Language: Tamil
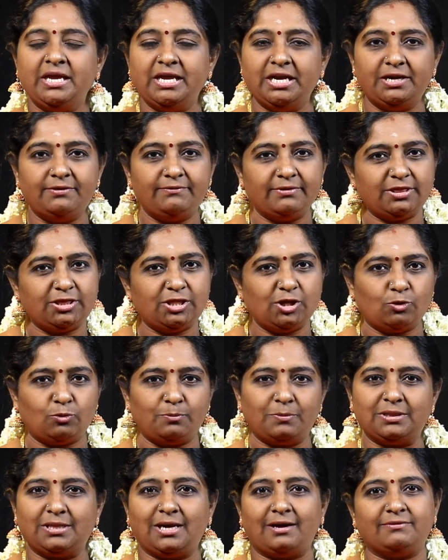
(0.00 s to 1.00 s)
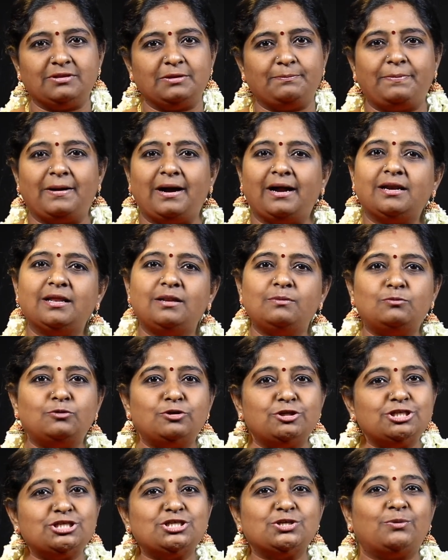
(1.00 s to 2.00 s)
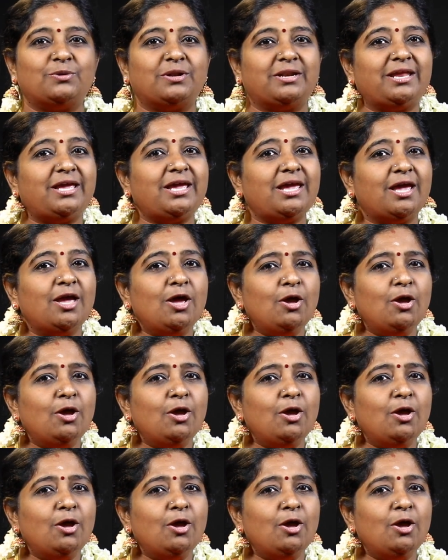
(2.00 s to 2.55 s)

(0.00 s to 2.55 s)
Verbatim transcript: எழுபத்தி ஒன்பதாவது பாடல் முடிஞ்ச உடனே